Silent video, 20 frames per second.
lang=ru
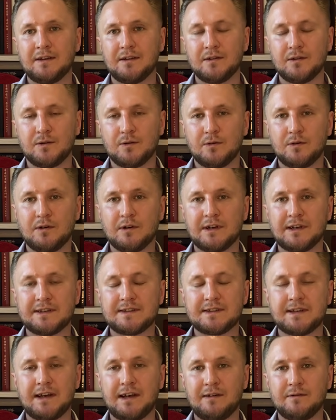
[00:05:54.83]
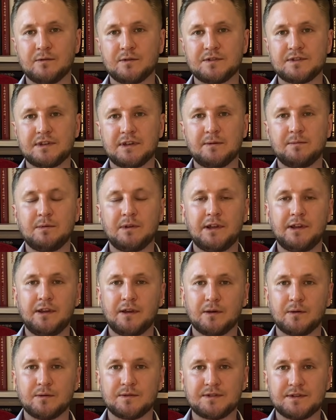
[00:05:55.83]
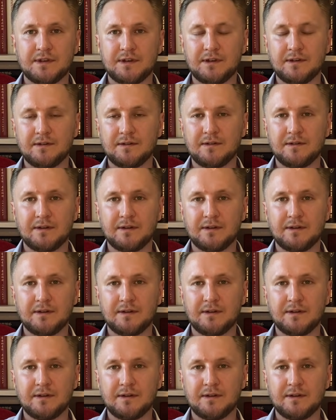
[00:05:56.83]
До конца августа планируется